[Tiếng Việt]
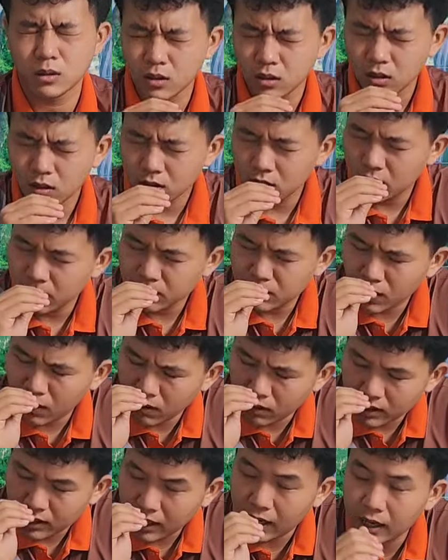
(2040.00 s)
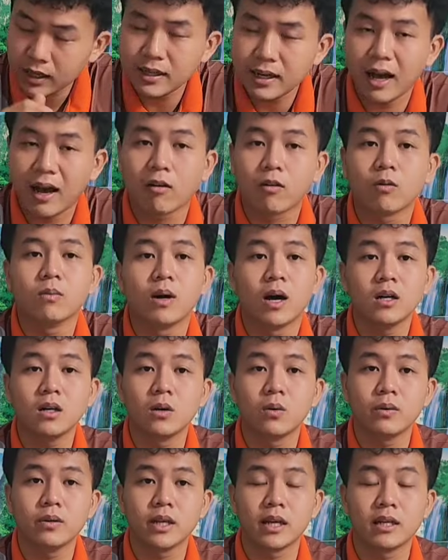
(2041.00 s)
luôn. Diêm son
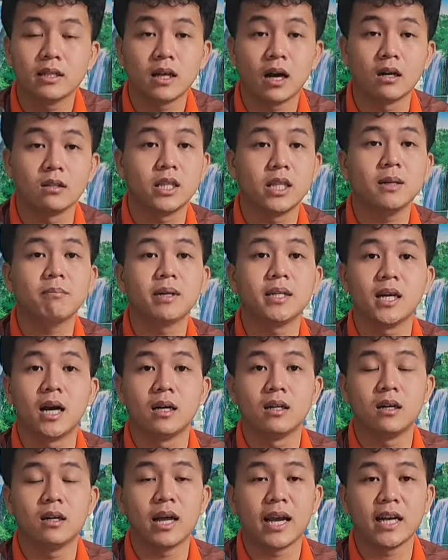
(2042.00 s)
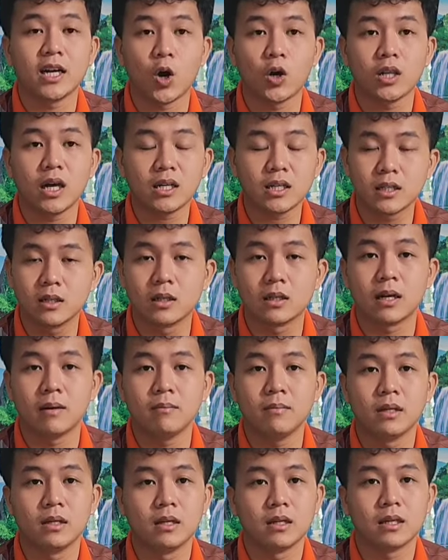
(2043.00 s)
cỡ nào cũng hết luôn quý vị. Thời tiết bây giờ nó thay
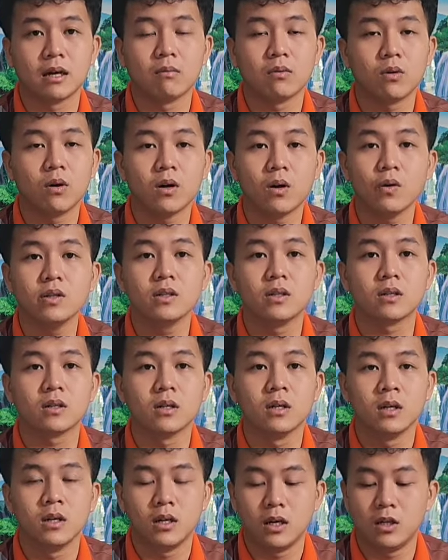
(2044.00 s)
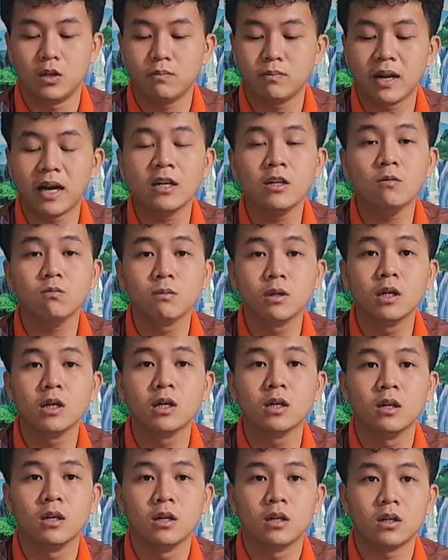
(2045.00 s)
đổi thất thường lắm, không có nói được.
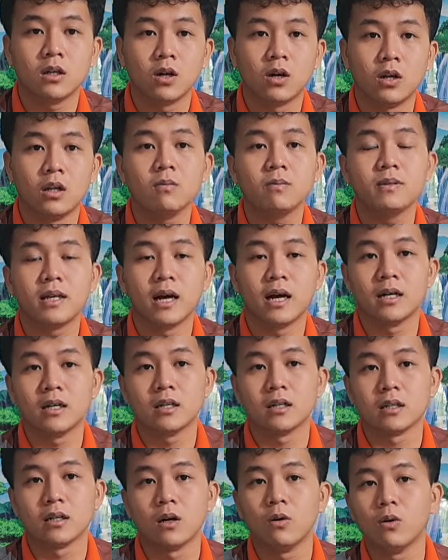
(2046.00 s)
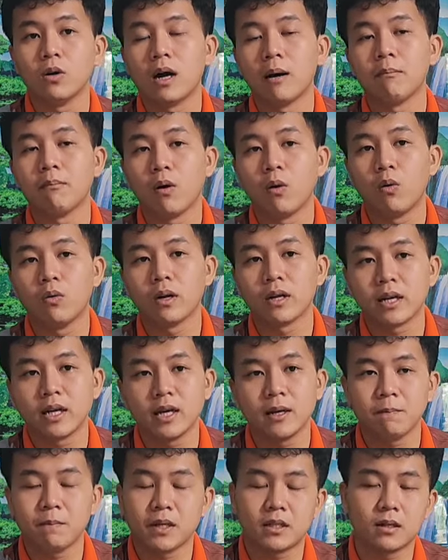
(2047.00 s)
Lúc nắng, lúc mưa, rồi lúc trời
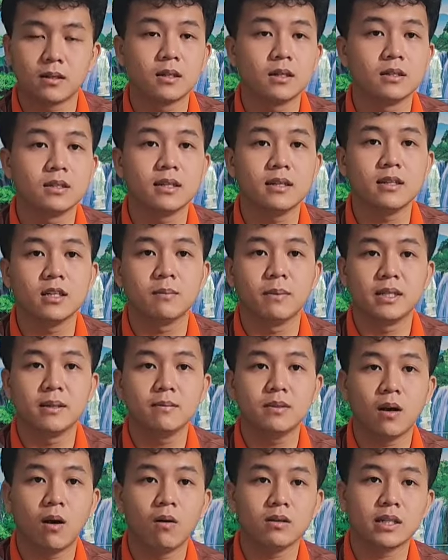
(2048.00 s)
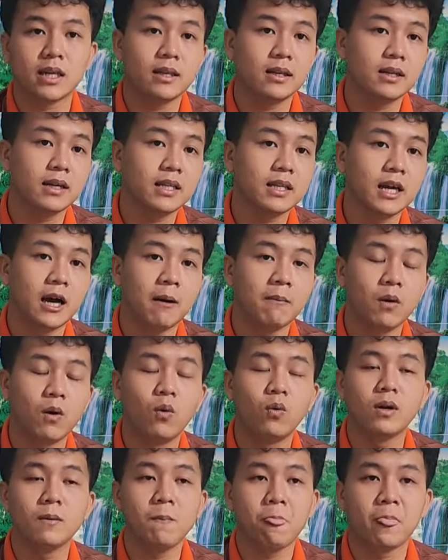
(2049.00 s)
âm u này kia thì thường thường những người bị diêm son
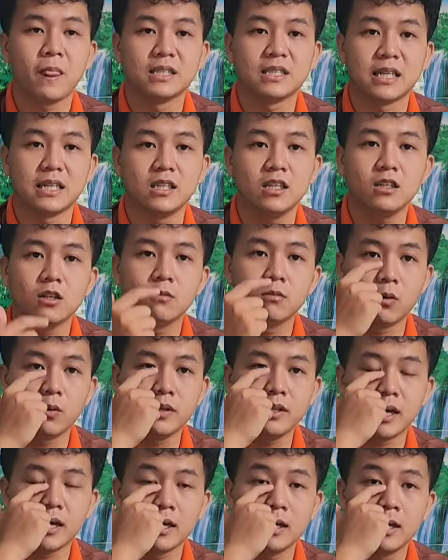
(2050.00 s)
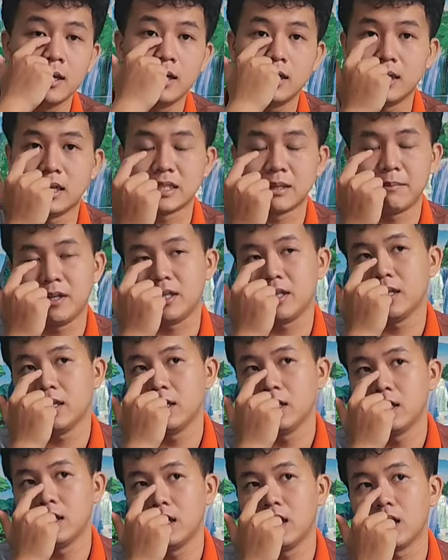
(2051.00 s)
sẽ những cái trời âm u đó là sẽ nhức lỗ mũi nè,
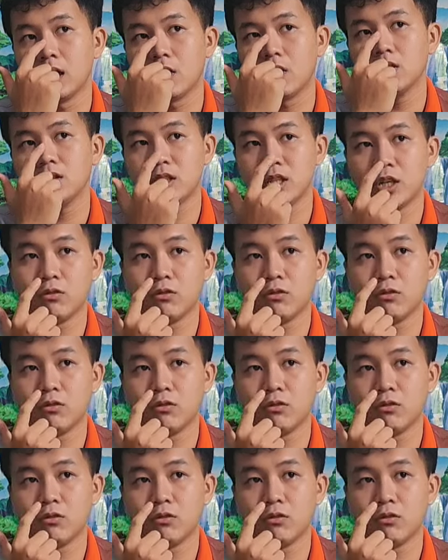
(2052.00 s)
là sẽ bị